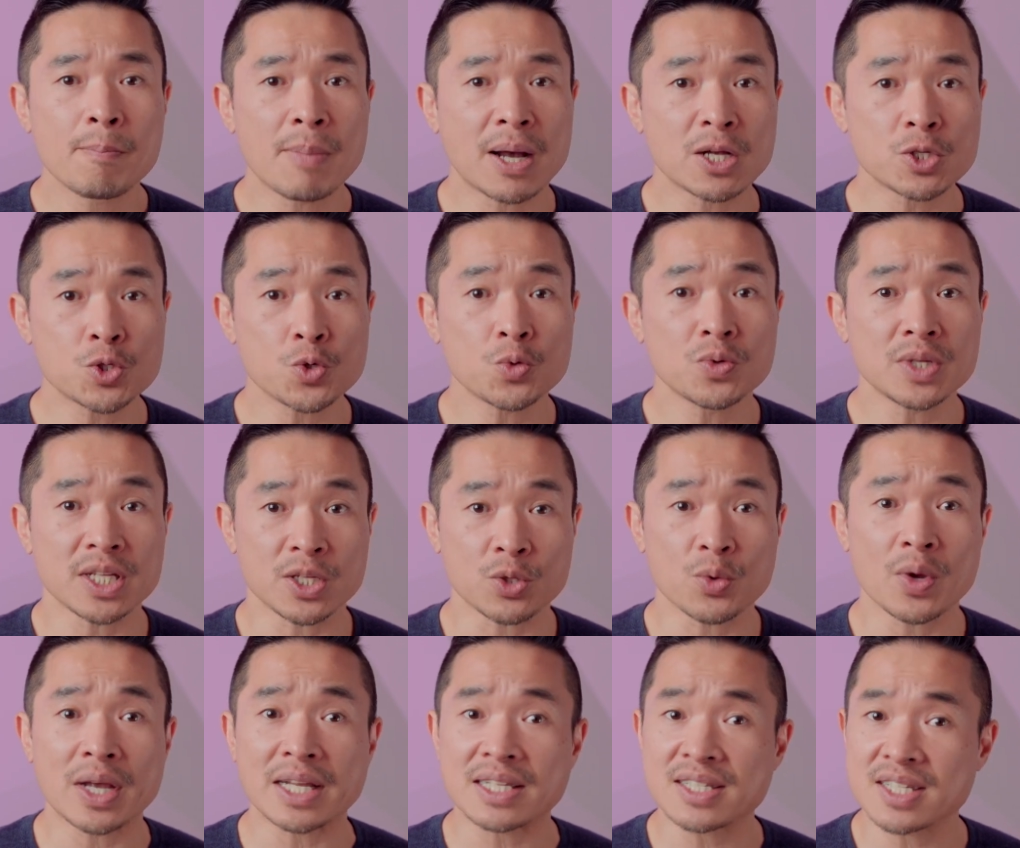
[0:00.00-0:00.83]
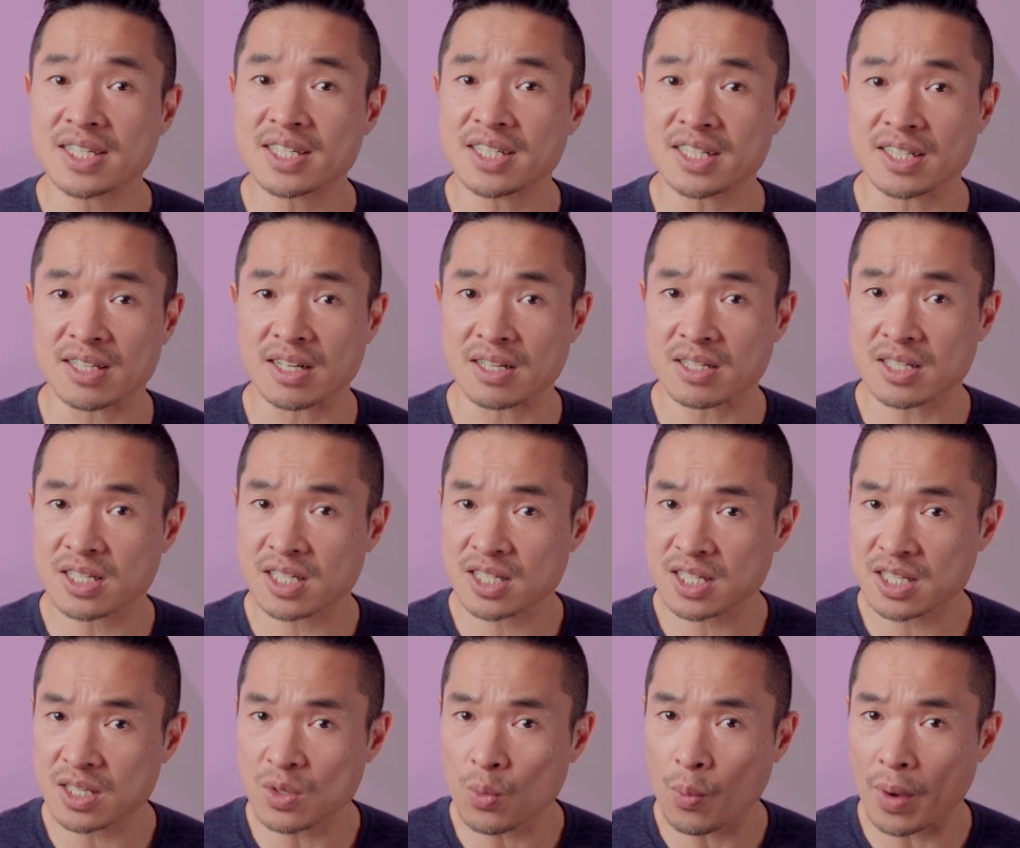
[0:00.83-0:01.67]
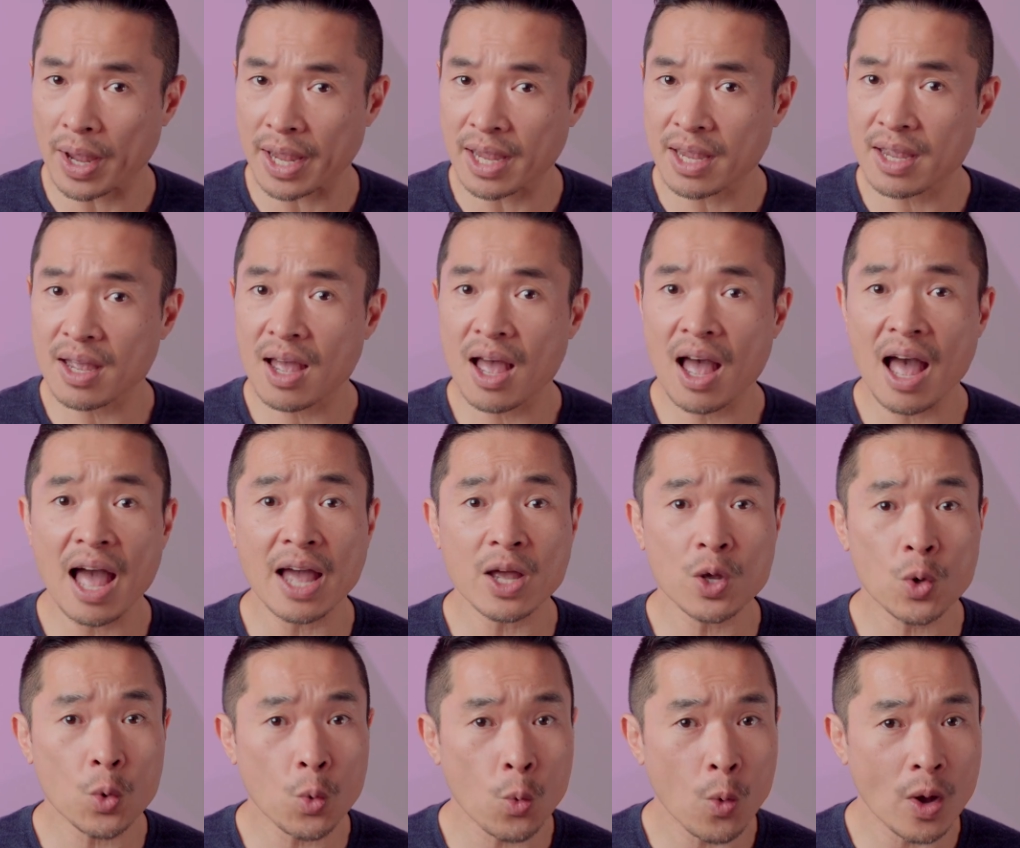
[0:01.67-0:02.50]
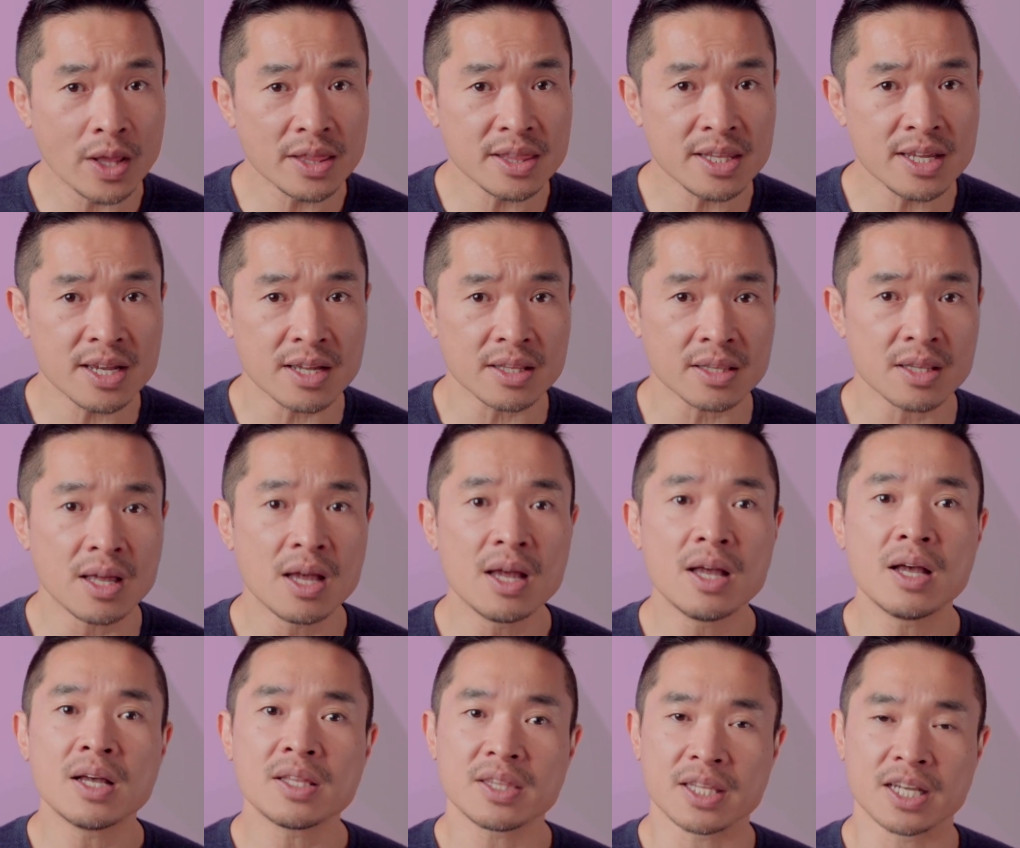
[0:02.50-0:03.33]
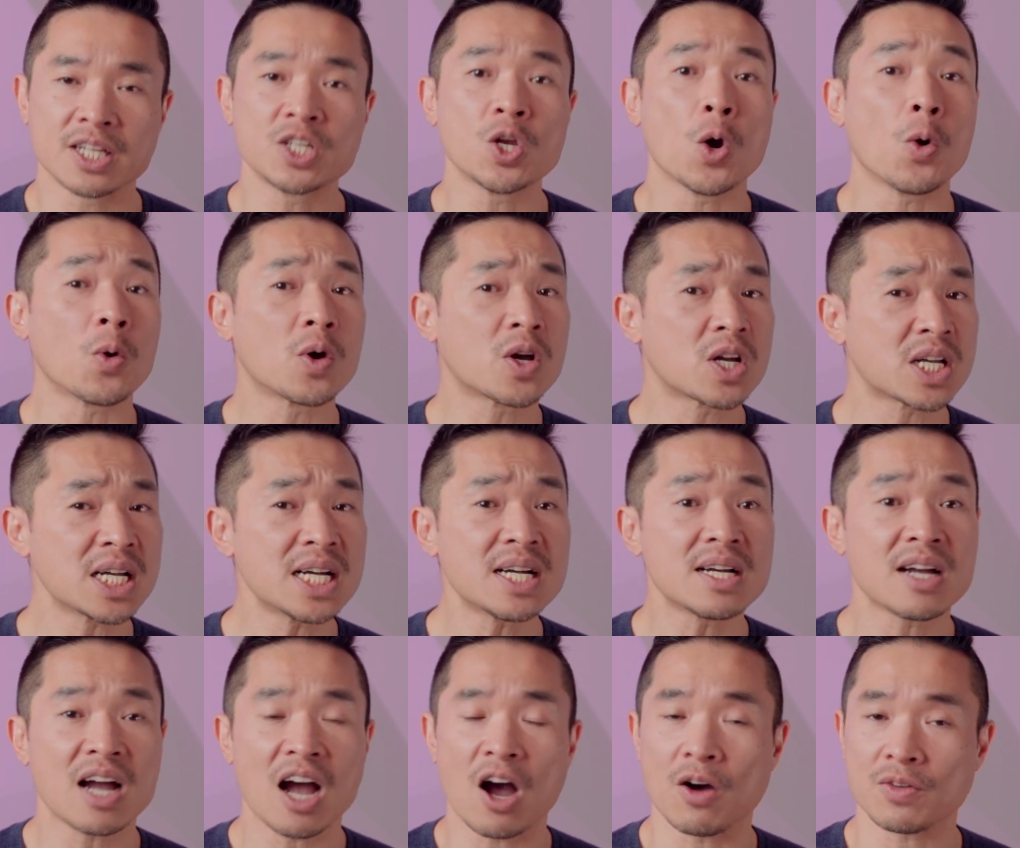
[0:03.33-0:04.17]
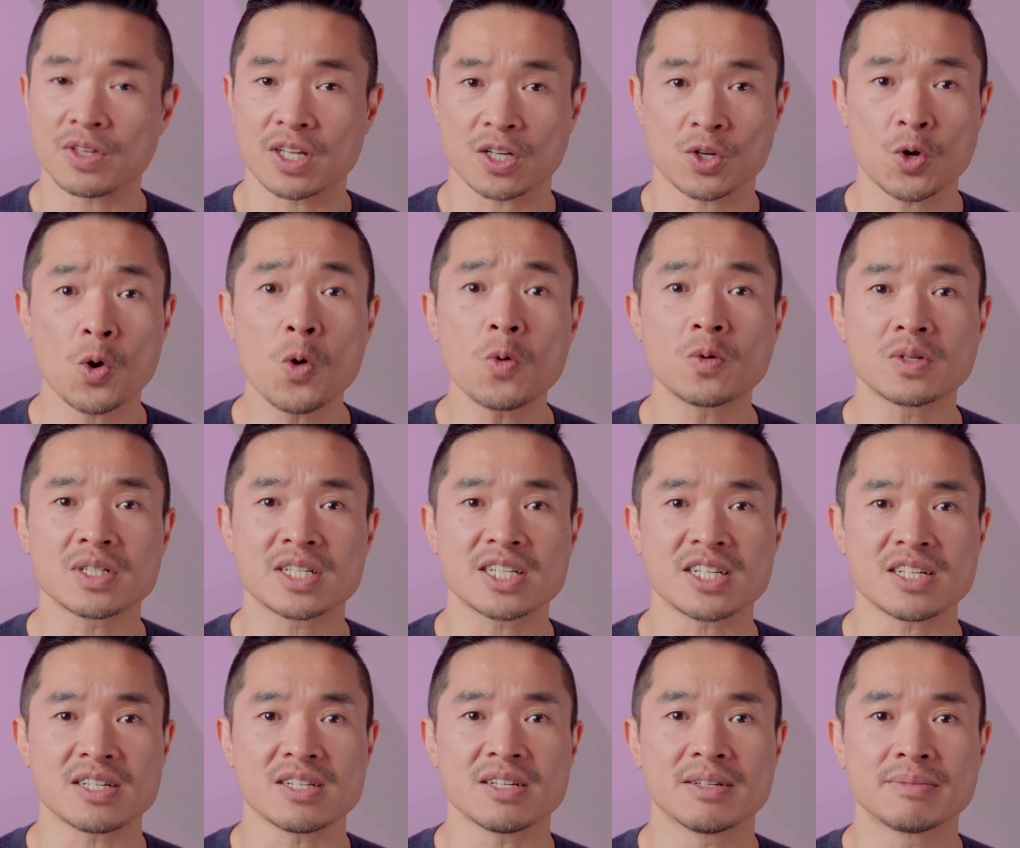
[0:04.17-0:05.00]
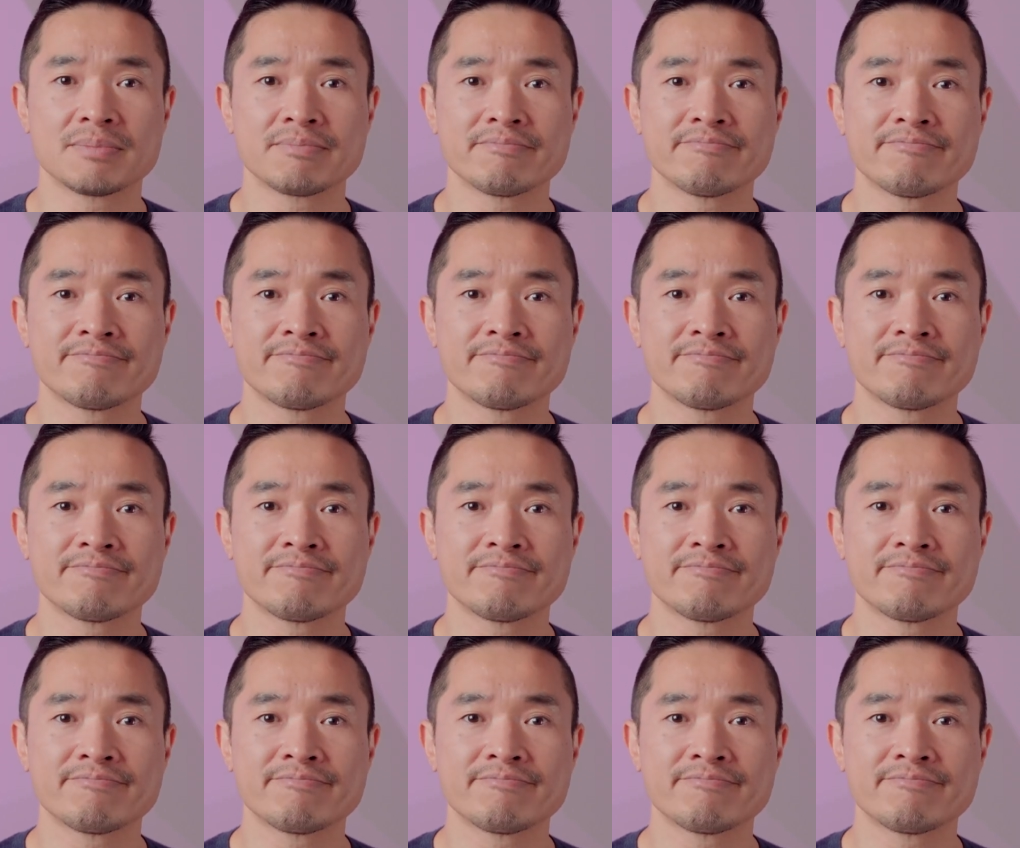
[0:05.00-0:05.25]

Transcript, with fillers: 帮助你对自己的思维和观念能有更好的控制。